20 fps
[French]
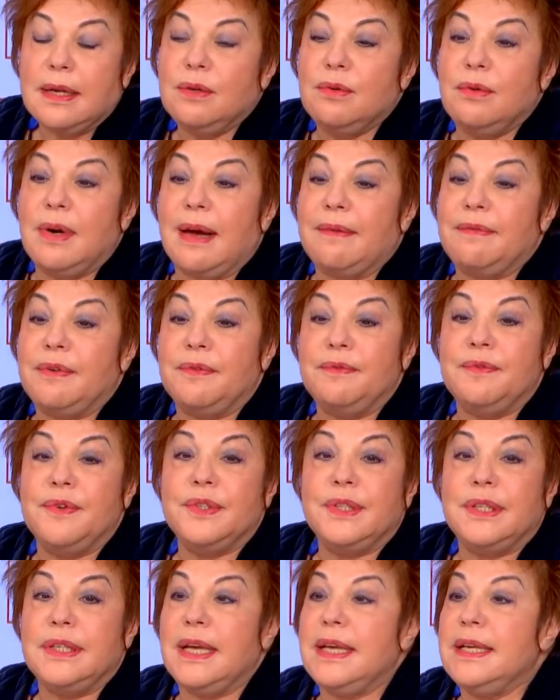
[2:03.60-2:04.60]
Nous l'avons
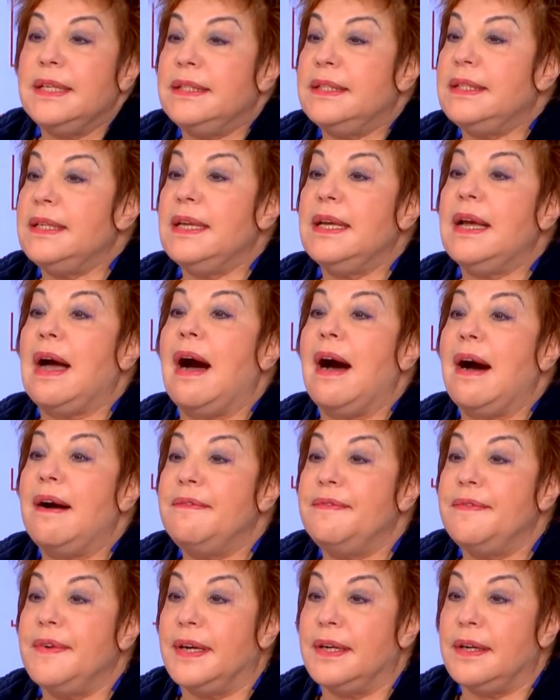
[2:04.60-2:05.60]
votée ici
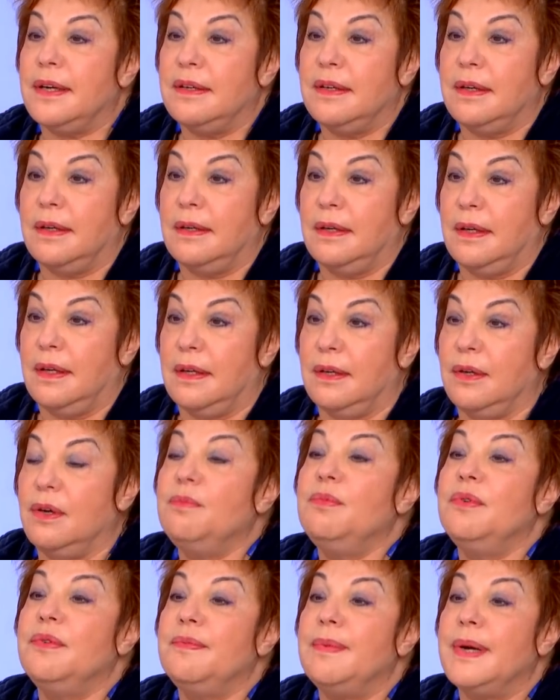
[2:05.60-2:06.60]
avant le
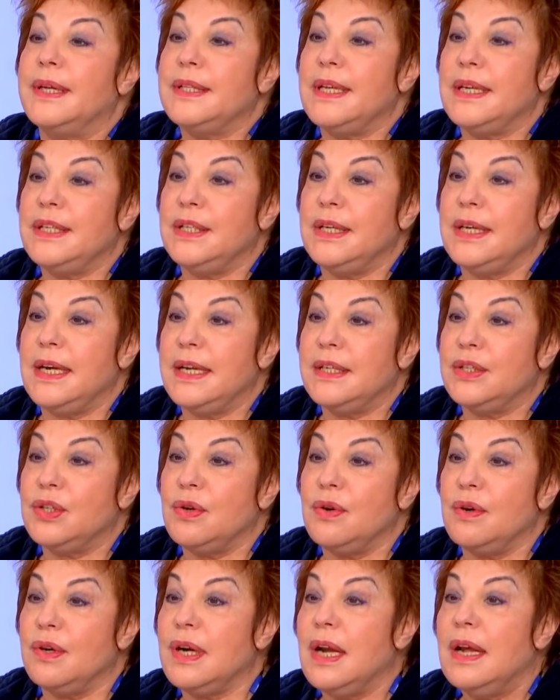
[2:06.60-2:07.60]
mouvement des Gilets
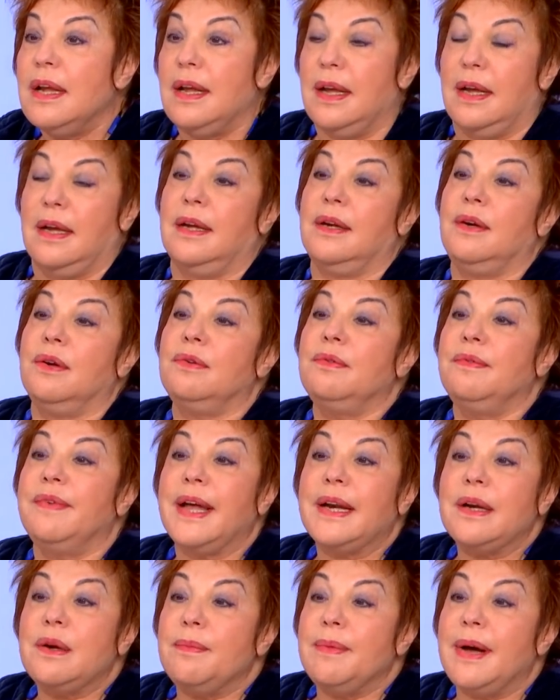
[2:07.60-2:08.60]
jaunes, le
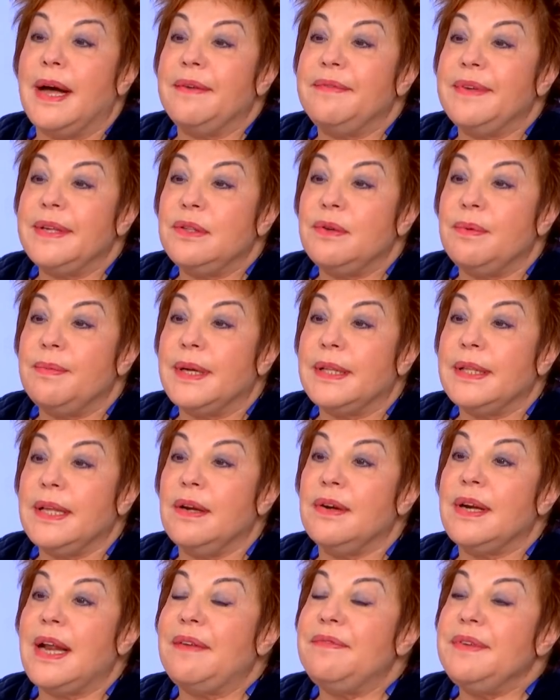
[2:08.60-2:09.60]
gouvernement avait demandé
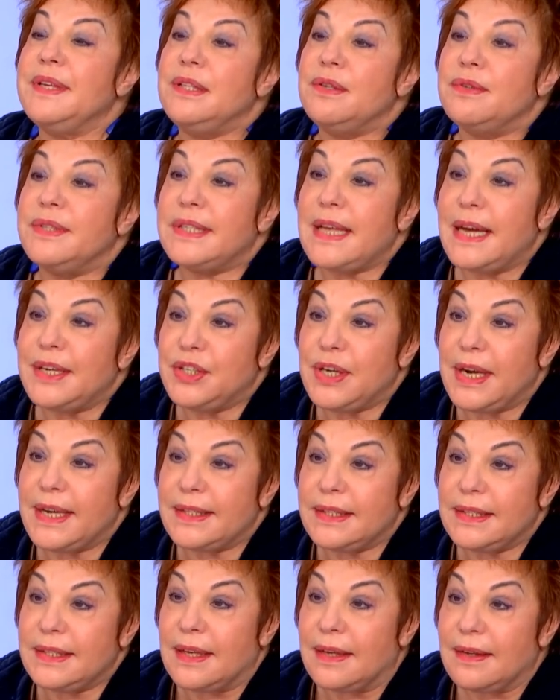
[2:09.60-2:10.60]
un avis de
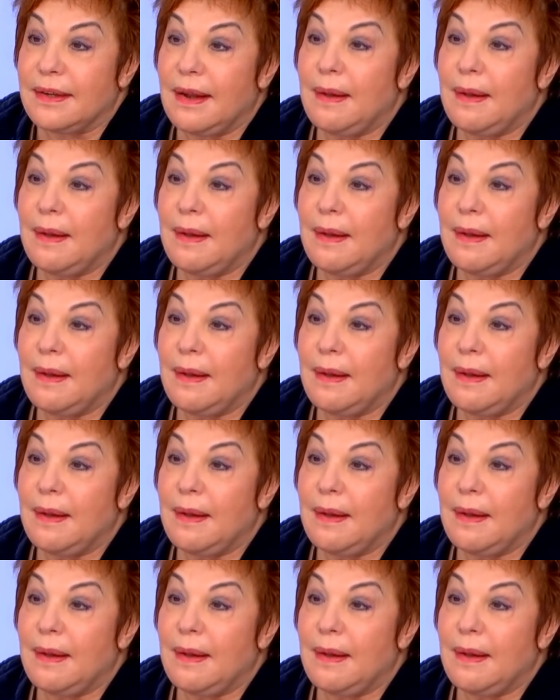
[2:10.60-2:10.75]
sagesse.